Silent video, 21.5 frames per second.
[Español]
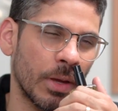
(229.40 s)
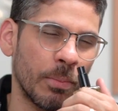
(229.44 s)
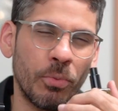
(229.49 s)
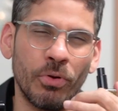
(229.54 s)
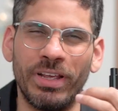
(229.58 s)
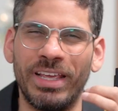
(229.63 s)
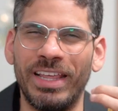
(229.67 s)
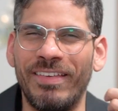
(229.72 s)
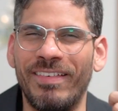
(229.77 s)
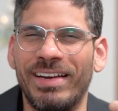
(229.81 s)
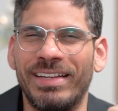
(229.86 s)

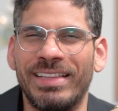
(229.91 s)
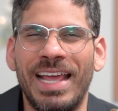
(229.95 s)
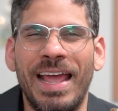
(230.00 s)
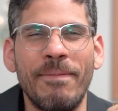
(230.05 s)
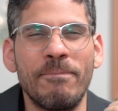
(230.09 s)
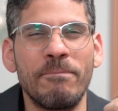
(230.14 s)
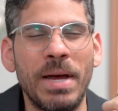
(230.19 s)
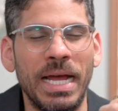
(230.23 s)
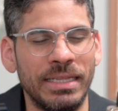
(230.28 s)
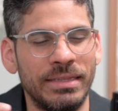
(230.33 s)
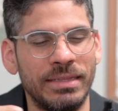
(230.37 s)
porque de
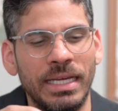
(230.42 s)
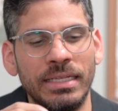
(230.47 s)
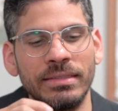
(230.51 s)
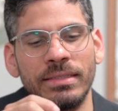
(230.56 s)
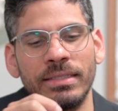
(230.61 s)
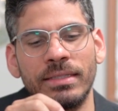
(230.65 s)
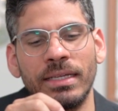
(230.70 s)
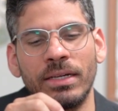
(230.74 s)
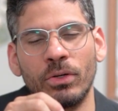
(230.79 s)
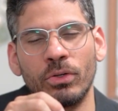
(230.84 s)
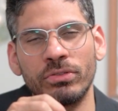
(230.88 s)
verdad es
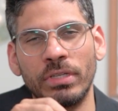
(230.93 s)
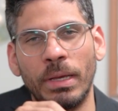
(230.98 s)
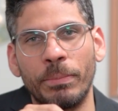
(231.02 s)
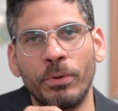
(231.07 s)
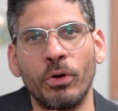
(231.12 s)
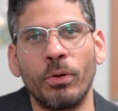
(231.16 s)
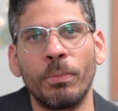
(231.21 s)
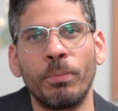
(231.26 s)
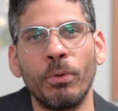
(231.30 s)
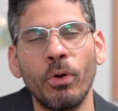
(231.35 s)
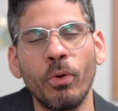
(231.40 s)
bastante terrosa,
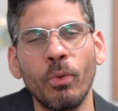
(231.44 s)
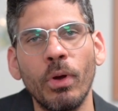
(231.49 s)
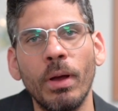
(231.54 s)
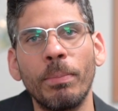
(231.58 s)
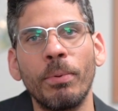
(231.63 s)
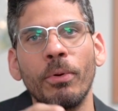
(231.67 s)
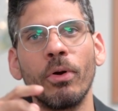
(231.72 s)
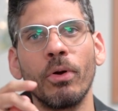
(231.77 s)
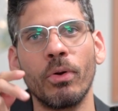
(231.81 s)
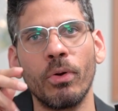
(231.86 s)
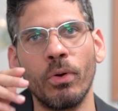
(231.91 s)
pero poco a
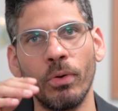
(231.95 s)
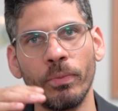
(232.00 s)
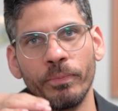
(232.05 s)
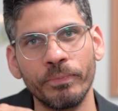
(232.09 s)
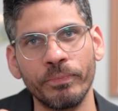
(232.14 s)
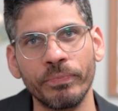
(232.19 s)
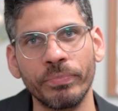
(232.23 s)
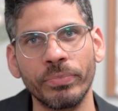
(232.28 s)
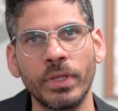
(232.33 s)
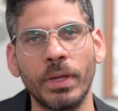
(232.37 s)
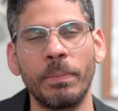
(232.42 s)

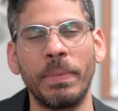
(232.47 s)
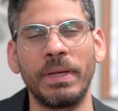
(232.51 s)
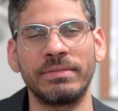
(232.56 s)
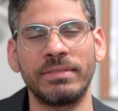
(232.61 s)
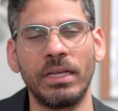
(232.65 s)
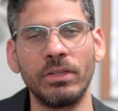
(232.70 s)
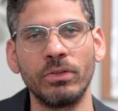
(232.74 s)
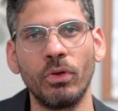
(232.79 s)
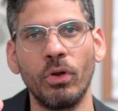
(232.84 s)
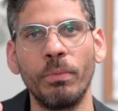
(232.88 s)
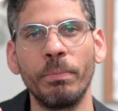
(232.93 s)
poco
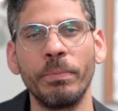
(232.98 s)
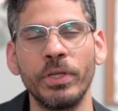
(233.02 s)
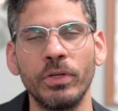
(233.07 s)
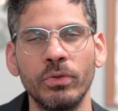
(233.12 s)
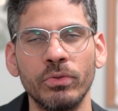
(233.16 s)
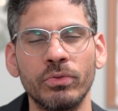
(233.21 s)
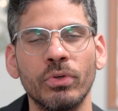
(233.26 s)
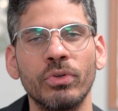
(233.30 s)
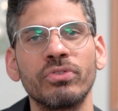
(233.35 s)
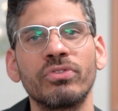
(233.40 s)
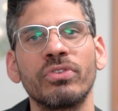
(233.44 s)
pasando los
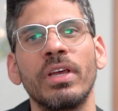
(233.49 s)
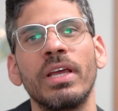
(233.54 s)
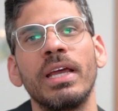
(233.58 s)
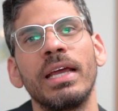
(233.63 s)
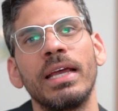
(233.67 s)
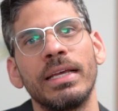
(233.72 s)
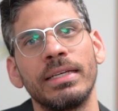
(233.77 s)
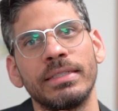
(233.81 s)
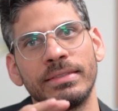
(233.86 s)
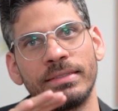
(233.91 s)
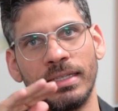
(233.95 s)
minutos
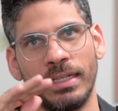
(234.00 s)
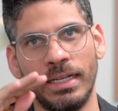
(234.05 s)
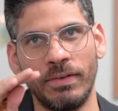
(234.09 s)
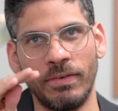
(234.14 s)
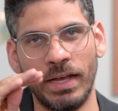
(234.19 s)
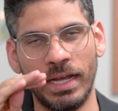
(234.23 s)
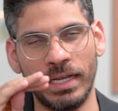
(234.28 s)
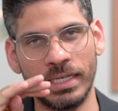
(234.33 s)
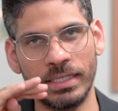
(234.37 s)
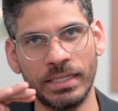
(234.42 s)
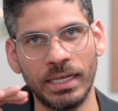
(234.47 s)
se le
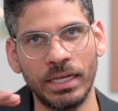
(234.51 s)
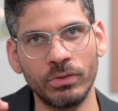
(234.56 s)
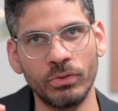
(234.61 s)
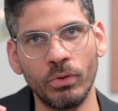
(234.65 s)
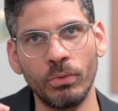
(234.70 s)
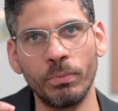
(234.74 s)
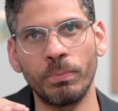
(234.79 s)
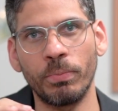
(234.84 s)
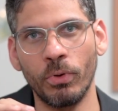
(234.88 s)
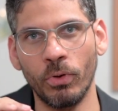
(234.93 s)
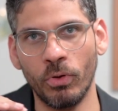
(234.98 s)
va quitando
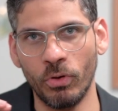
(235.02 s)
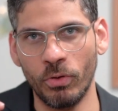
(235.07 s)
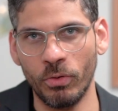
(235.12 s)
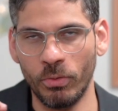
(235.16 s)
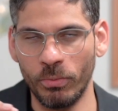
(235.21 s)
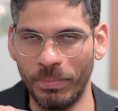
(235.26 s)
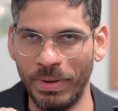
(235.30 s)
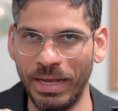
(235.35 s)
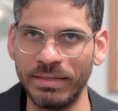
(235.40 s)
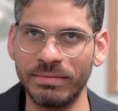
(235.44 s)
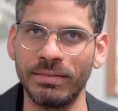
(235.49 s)
un
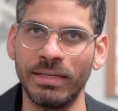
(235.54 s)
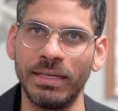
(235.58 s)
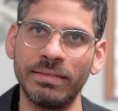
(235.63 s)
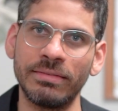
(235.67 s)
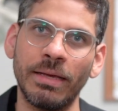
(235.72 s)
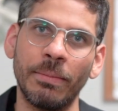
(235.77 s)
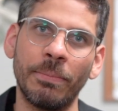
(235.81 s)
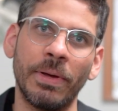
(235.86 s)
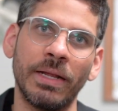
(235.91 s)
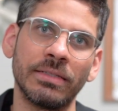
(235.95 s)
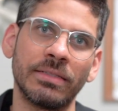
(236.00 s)
poco más
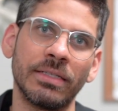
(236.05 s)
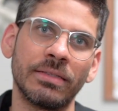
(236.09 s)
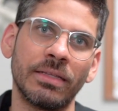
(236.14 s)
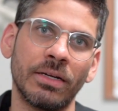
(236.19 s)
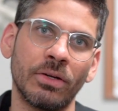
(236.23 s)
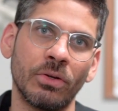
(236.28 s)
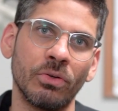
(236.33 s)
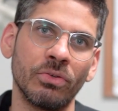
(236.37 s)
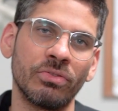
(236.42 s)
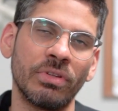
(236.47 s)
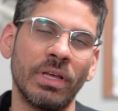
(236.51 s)
esa parte
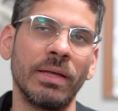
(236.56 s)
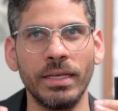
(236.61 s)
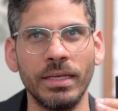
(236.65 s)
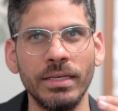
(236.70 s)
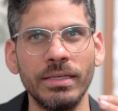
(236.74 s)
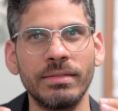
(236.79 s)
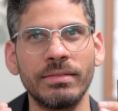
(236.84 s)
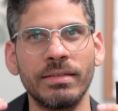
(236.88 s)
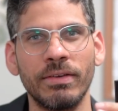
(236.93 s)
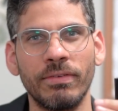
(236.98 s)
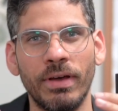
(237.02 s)
terrosa
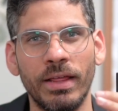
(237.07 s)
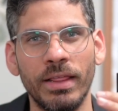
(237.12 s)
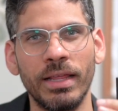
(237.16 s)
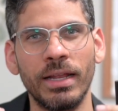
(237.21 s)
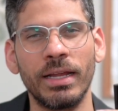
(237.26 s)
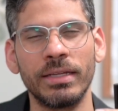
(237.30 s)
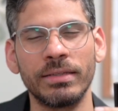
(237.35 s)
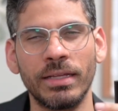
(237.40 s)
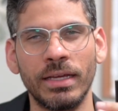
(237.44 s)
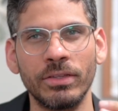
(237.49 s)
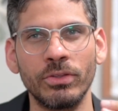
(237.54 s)
y se va
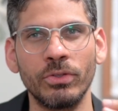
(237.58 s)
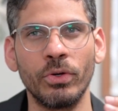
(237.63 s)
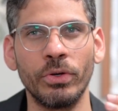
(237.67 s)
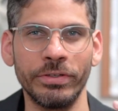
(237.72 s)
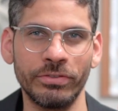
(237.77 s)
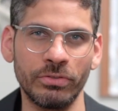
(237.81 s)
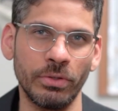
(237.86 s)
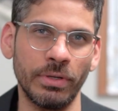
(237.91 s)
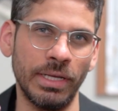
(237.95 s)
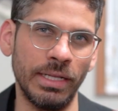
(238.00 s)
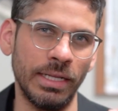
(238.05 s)
delatando
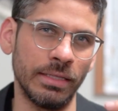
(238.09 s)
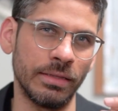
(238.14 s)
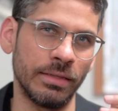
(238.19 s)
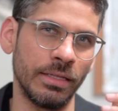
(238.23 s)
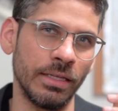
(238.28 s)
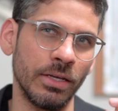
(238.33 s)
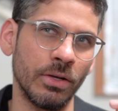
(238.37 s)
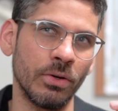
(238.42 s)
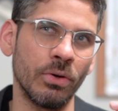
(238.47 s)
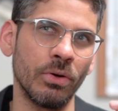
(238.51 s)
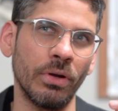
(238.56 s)
eso que les
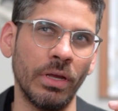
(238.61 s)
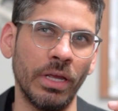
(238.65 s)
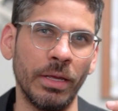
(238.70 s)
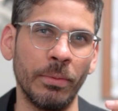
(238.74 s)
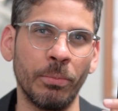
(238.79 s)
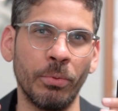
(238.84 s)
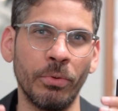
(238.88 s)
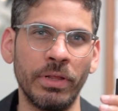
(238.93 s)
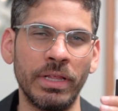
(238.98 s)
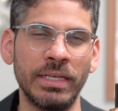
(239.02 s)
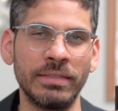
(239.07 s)
digo que
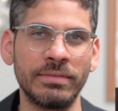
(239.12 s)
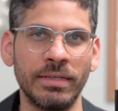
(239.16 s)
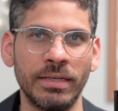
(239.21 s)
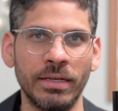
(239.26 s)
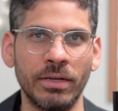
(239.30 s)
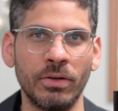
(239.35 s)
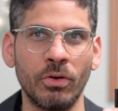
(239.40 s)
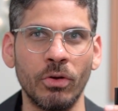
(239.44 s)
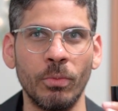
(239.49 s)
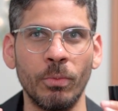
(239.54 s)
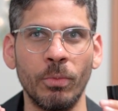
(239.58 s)
puede
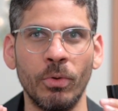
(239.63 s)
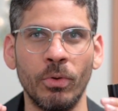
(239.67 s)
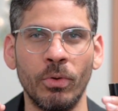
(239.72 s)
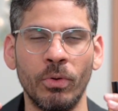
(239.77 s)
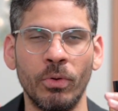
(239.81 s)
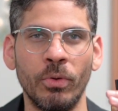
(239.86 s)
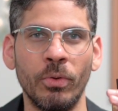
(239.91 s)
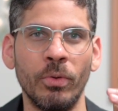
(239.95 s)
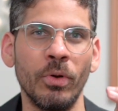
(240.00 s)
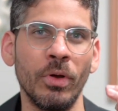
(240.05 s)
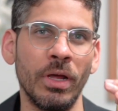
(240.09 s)
ser
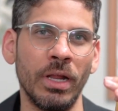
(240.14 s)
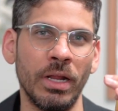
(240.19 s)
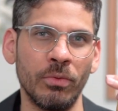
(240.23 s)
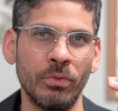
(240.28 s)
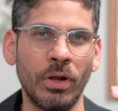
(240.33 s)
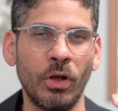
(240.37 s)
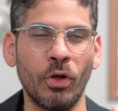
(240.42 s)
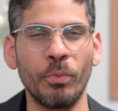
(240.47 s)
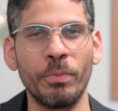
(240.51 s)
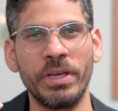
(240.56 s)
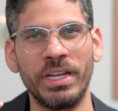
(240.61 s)
como
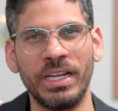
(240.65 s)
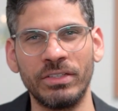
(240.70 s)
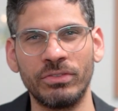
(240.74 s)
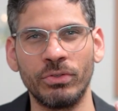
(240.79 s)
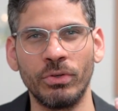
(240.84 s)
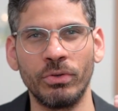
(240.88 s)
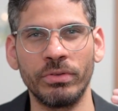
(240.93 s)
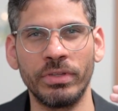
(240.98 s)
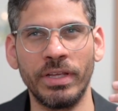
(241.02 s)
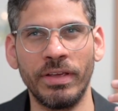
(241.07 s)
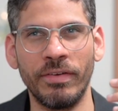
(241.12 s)
una
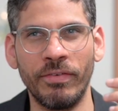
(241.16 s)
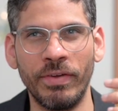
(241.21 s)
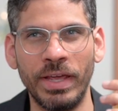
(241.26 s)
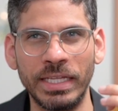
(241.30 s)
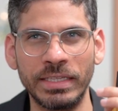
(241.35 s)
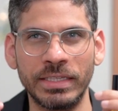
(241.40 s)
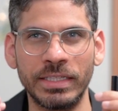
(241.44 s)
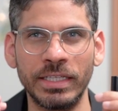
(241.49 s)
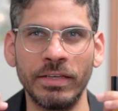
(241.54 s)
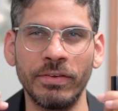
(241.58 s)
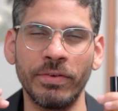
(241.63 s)
combinación de
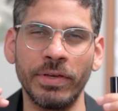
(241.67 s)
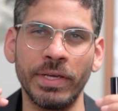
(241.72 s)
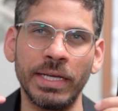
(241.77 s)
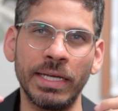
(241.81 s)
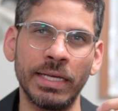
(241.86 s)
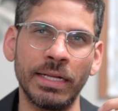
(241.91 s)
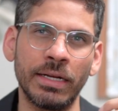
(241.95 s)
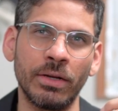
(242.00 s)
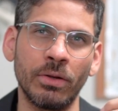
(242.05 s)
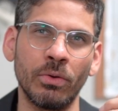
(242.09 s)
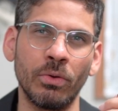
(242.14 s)

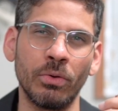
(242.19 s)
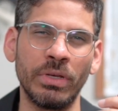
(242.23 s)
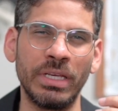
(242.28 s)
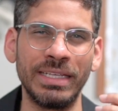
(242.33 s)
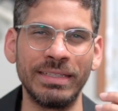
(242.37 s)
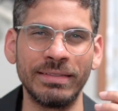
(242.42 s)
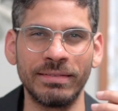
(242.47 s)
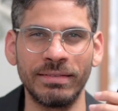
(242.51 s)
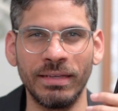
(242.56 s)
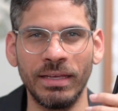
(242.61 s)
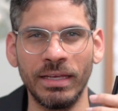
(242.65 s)
vetiver con
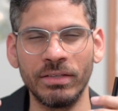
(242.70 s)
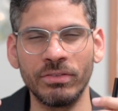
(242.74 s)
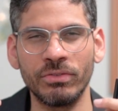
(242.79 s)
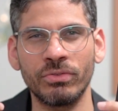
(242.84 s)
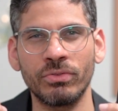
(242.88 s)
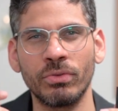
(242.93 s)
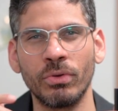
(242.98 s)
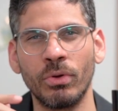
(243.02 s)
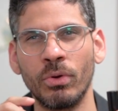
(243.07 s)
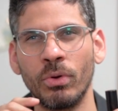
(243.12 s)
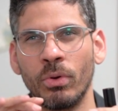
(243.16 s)

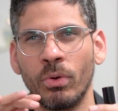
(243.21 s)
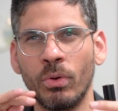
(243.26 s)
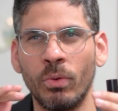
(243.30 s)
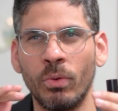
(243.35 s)
incienso,